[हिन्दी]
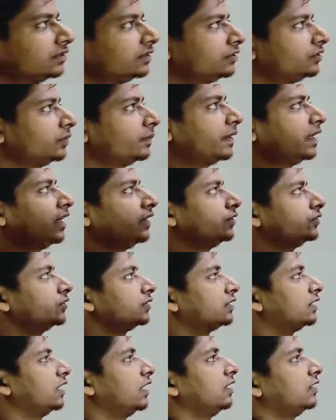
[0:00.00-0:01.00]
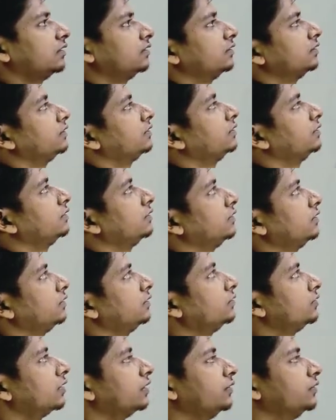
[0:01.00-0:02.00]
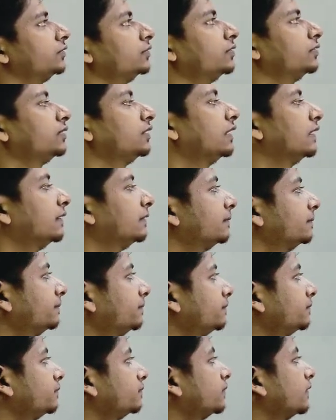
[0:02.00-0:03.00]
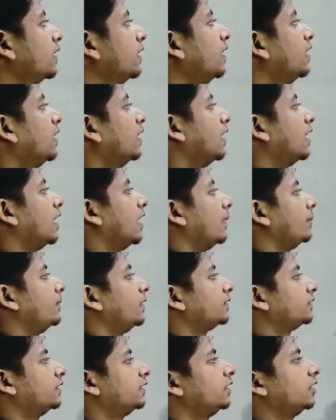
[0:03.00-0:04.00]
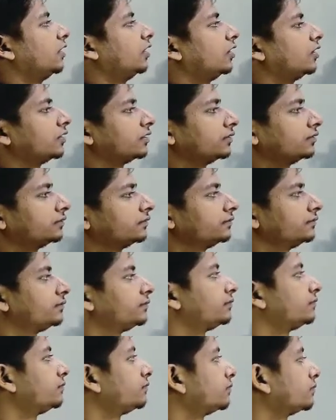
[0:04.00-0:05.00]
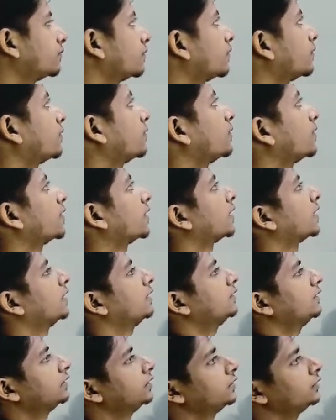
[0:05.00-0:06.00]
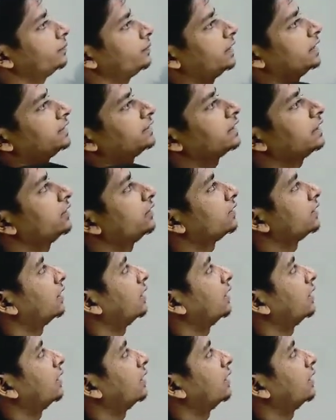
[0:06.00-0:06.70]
इससे पहला यूज़ हो गया ये दूसरा यूज़ हो गया अब देखते हैं और ये प्लेस के लिए हो